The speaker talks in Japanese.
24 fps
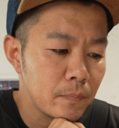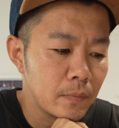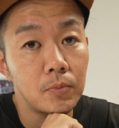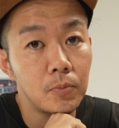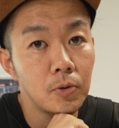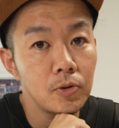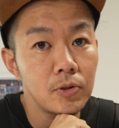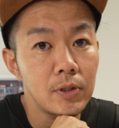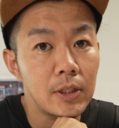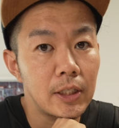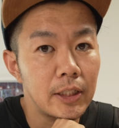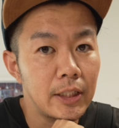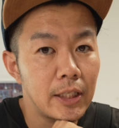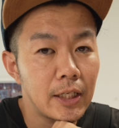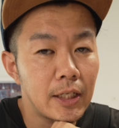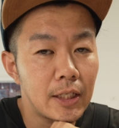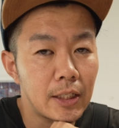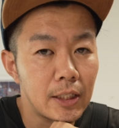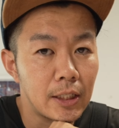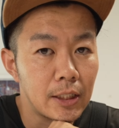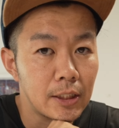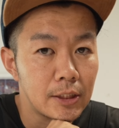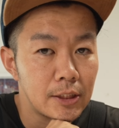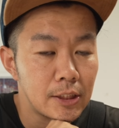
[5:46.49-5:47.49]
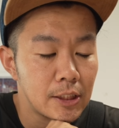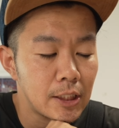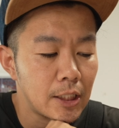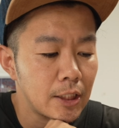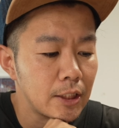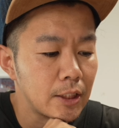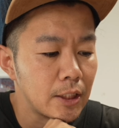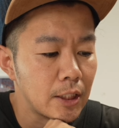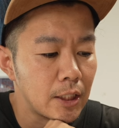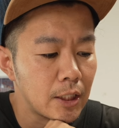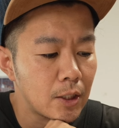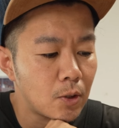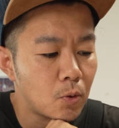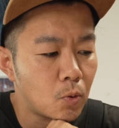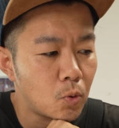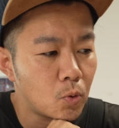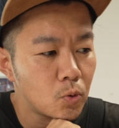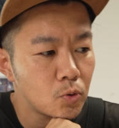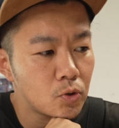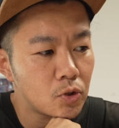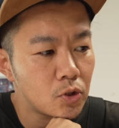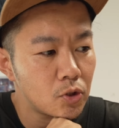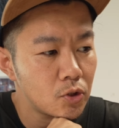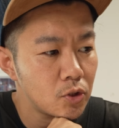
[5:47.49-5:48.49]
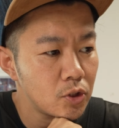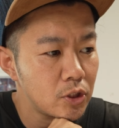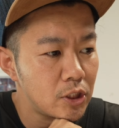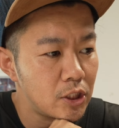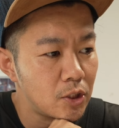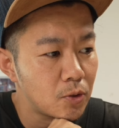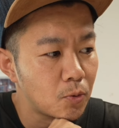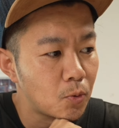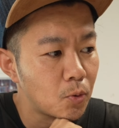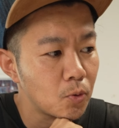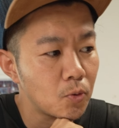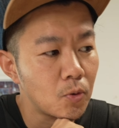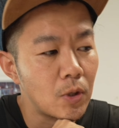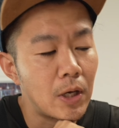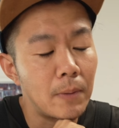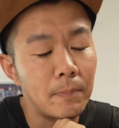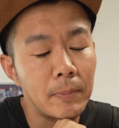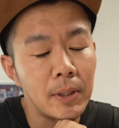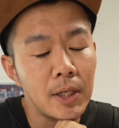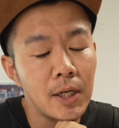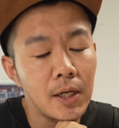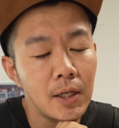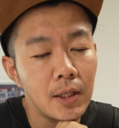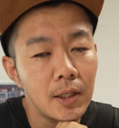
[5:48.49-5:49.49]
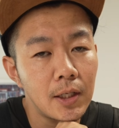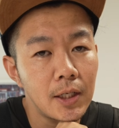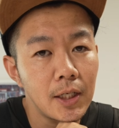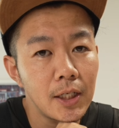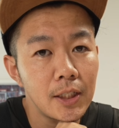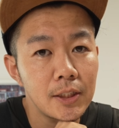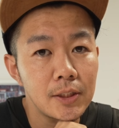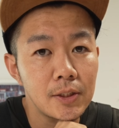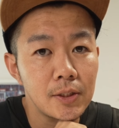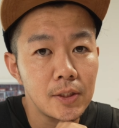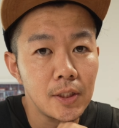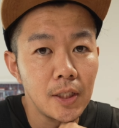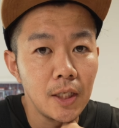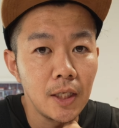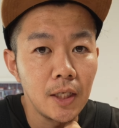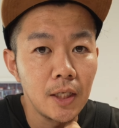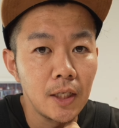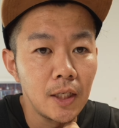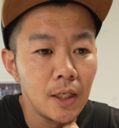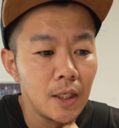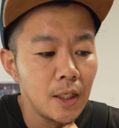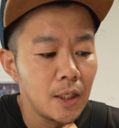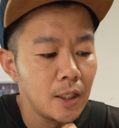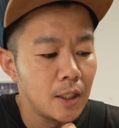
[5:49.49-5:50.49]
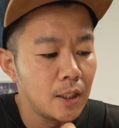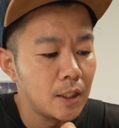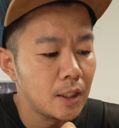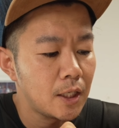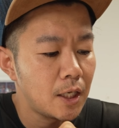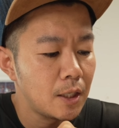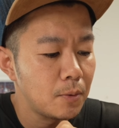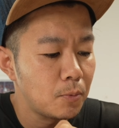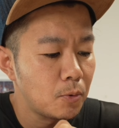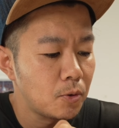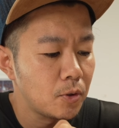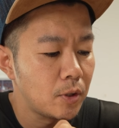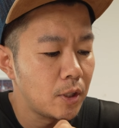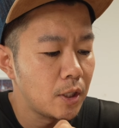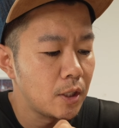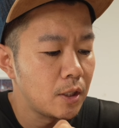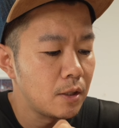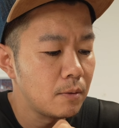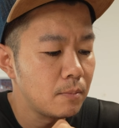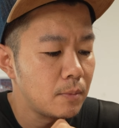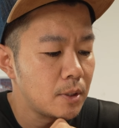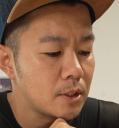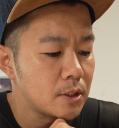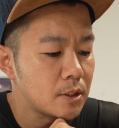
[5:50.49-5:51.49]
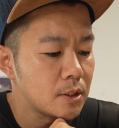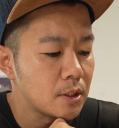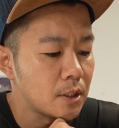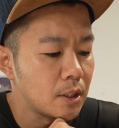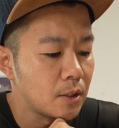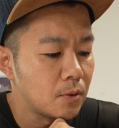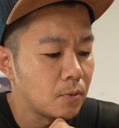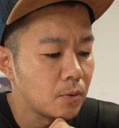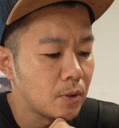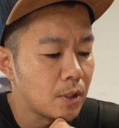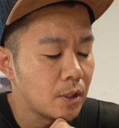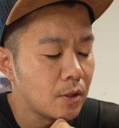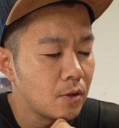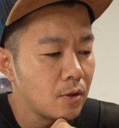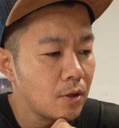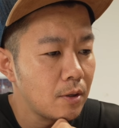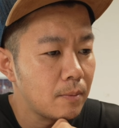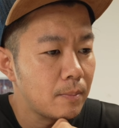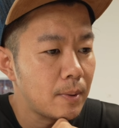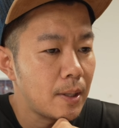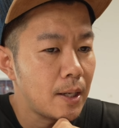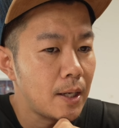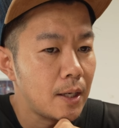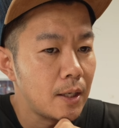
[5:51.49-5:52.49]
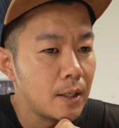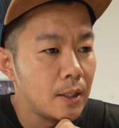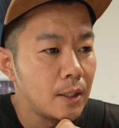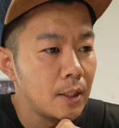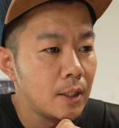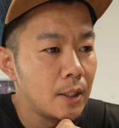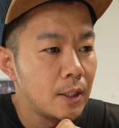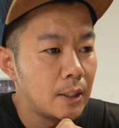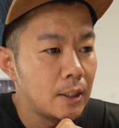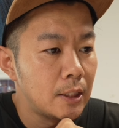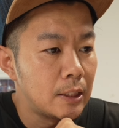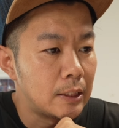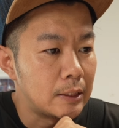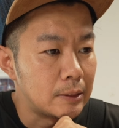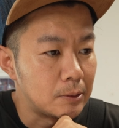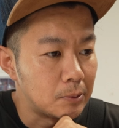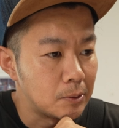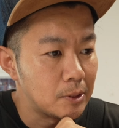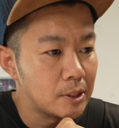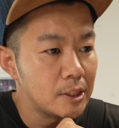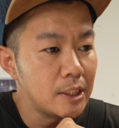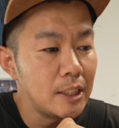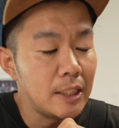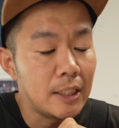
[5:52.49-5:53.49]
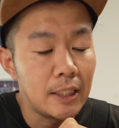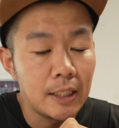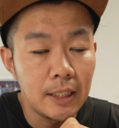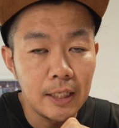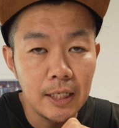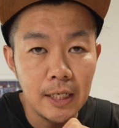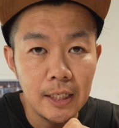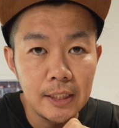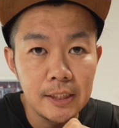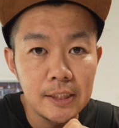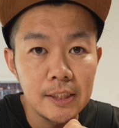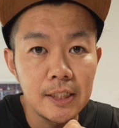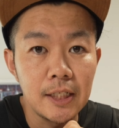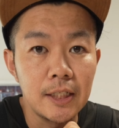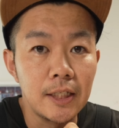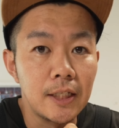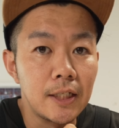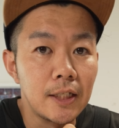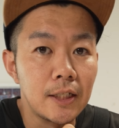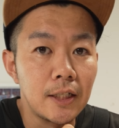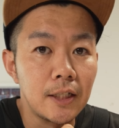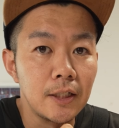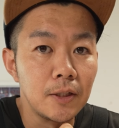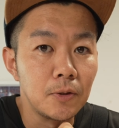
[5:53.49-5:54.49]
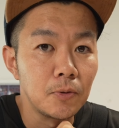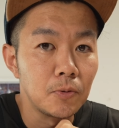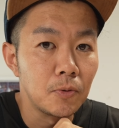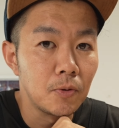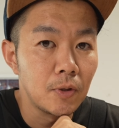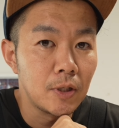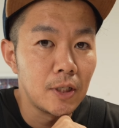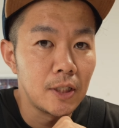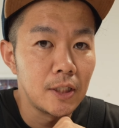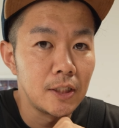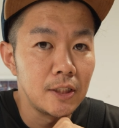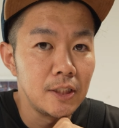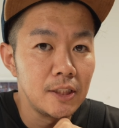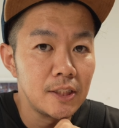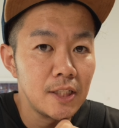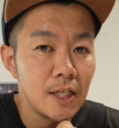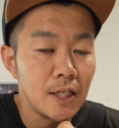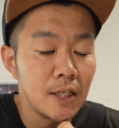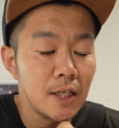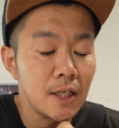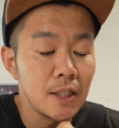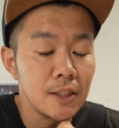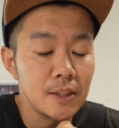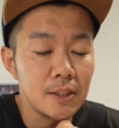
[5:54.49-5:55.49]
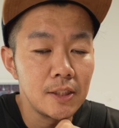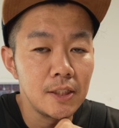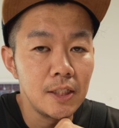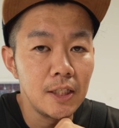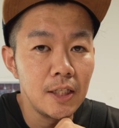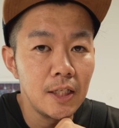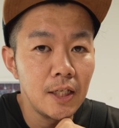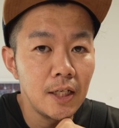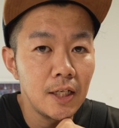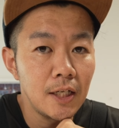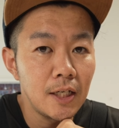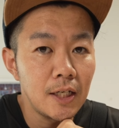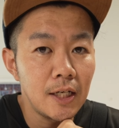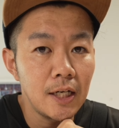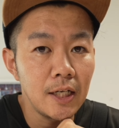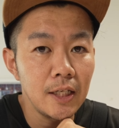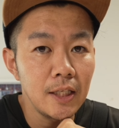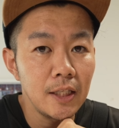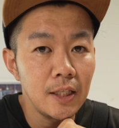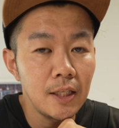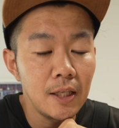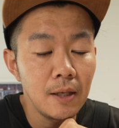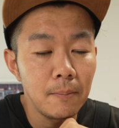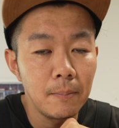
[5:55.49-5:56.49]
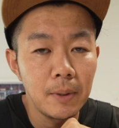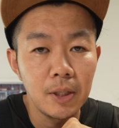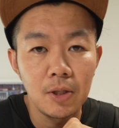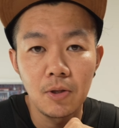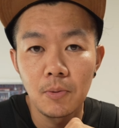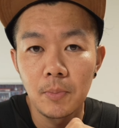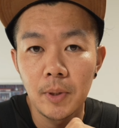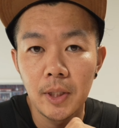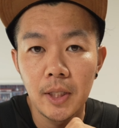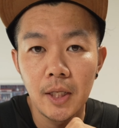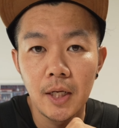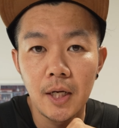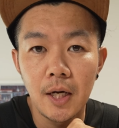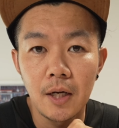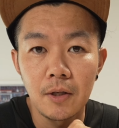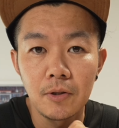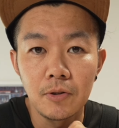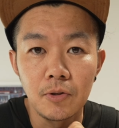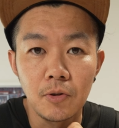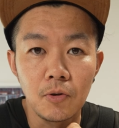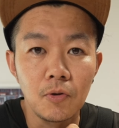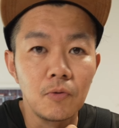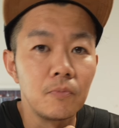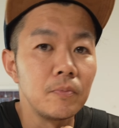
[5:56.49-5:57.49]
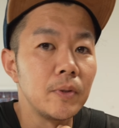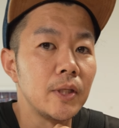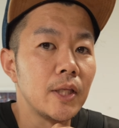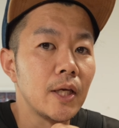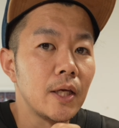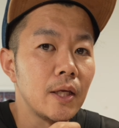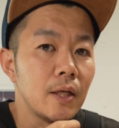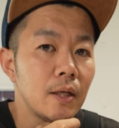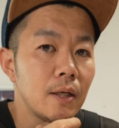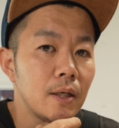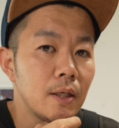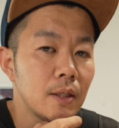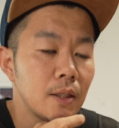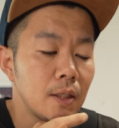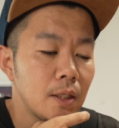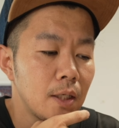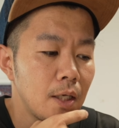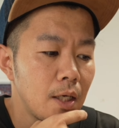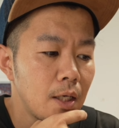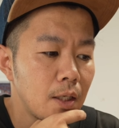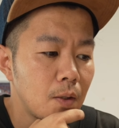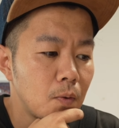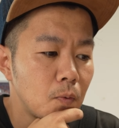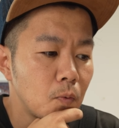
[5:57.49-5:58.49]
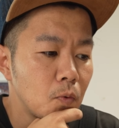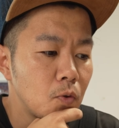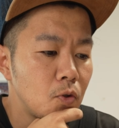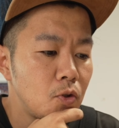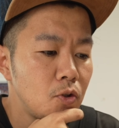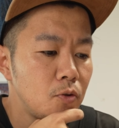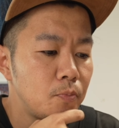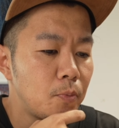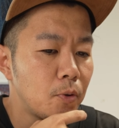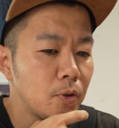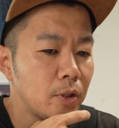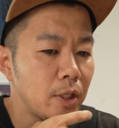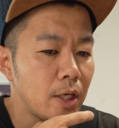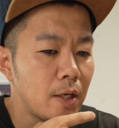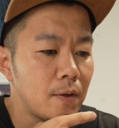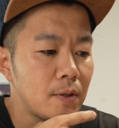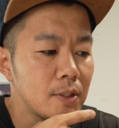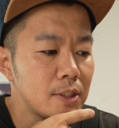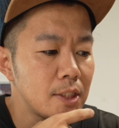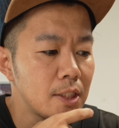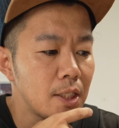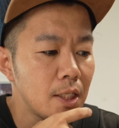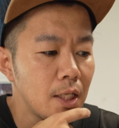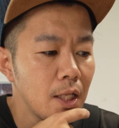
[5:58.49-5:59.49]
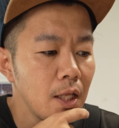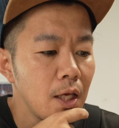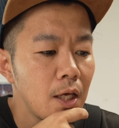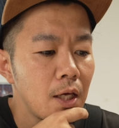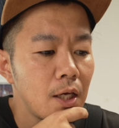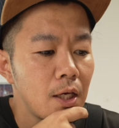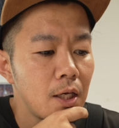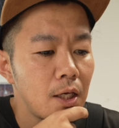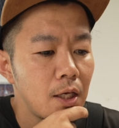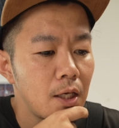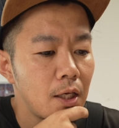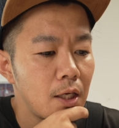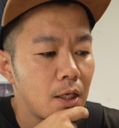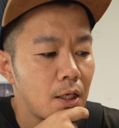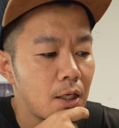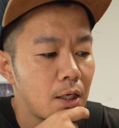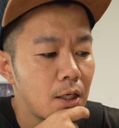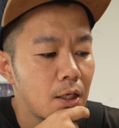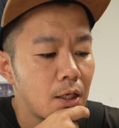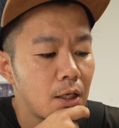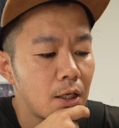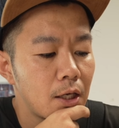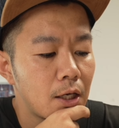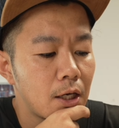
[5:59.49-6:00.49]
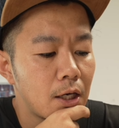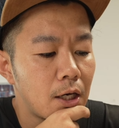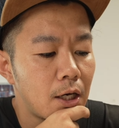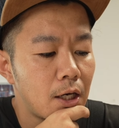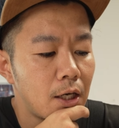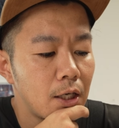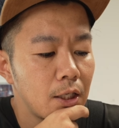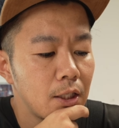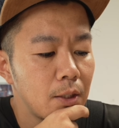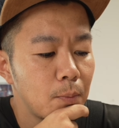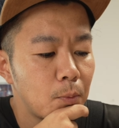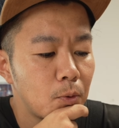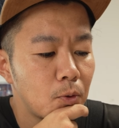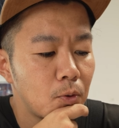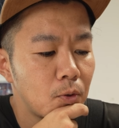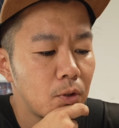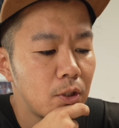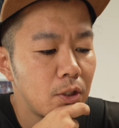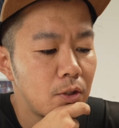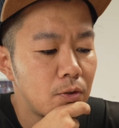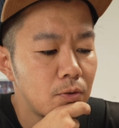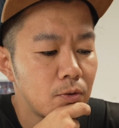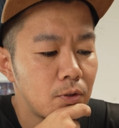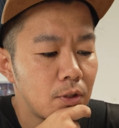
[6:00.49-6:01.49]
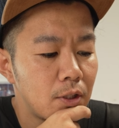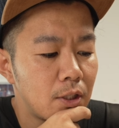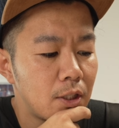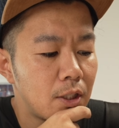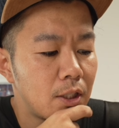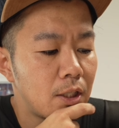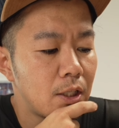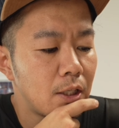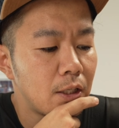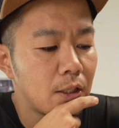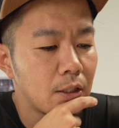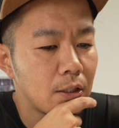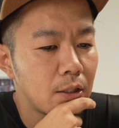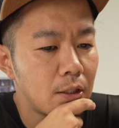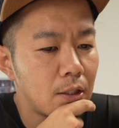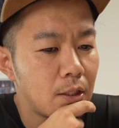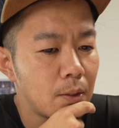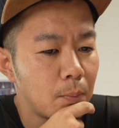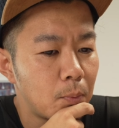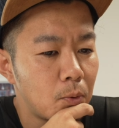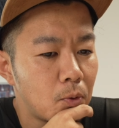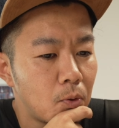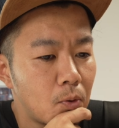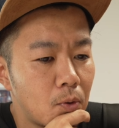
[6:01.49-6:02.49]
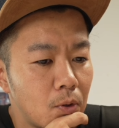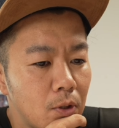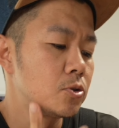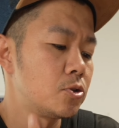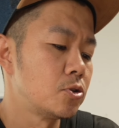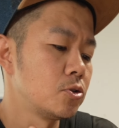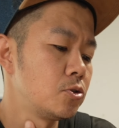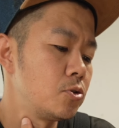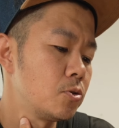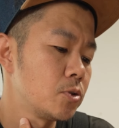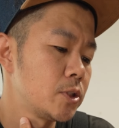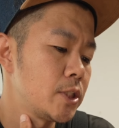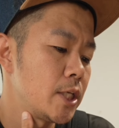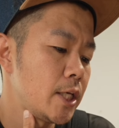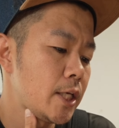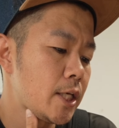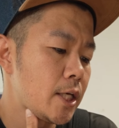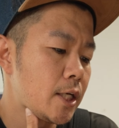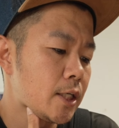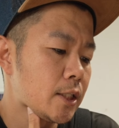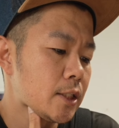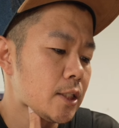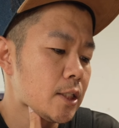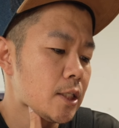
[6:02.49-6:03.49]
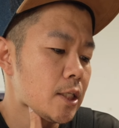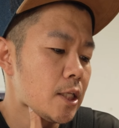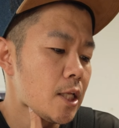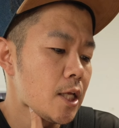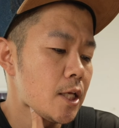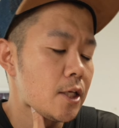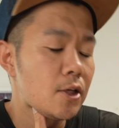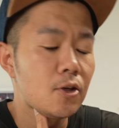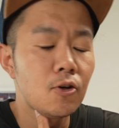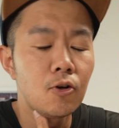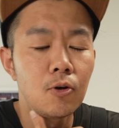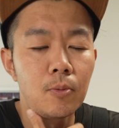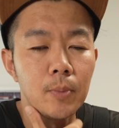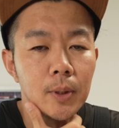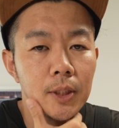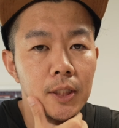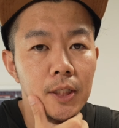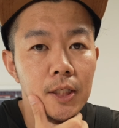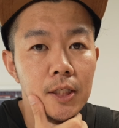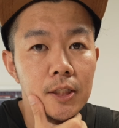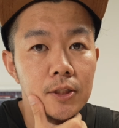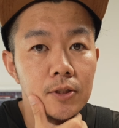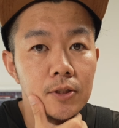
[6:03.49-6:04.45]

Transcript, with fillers: 僕は家から近いんでね、交通費のことはあんま考えずに買い物できますけど、例えば、あの月1回しか行かないよとか、2、3ヶ月に1回ってまとめて買うよみたいな方が、このクーポンに合わせてね、えー、買い物行くってなっても、数量制限が出て1個までで